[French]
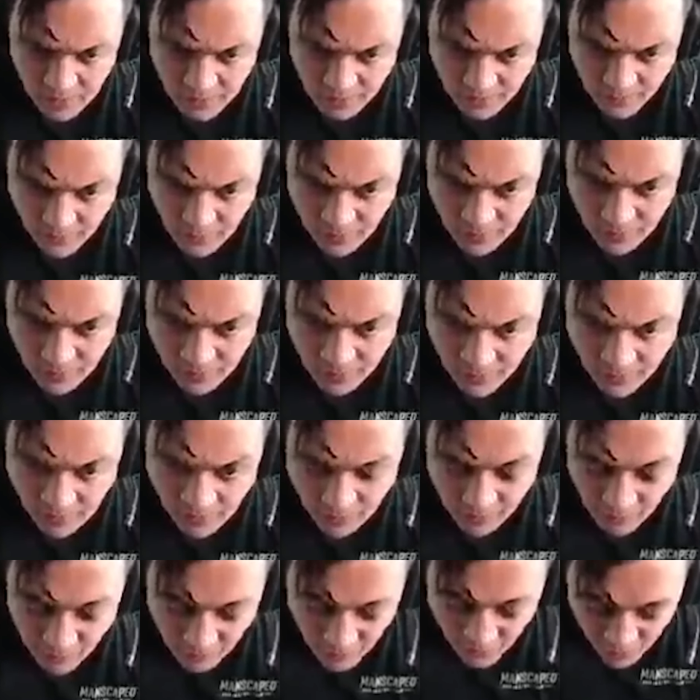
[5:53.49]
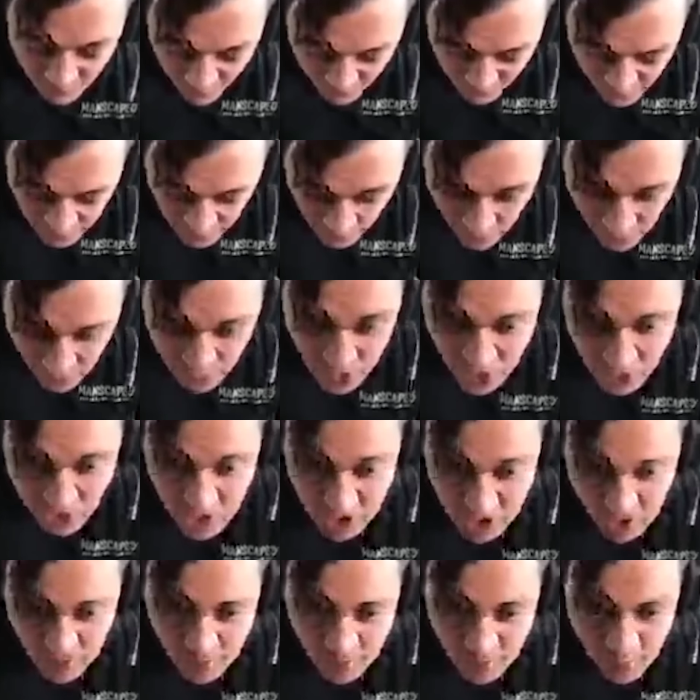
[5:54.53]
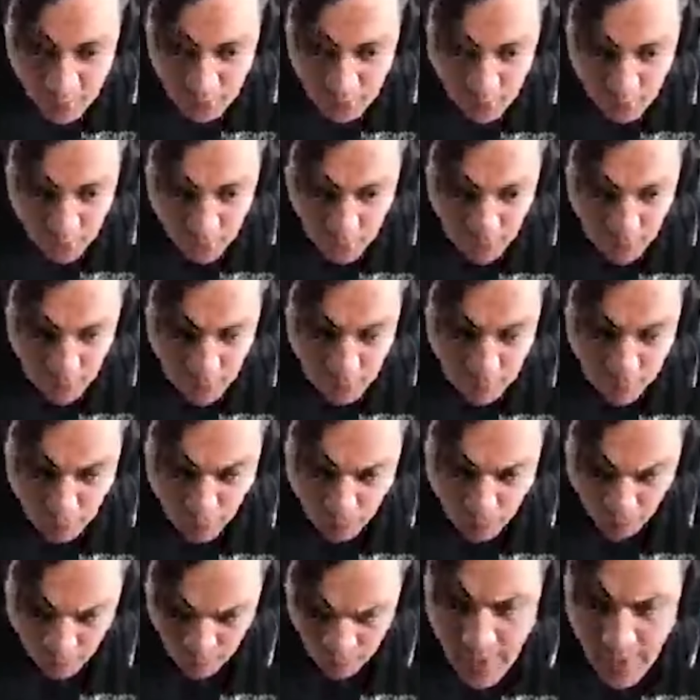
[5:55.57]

va, va, falloir chercher plus, plus profond.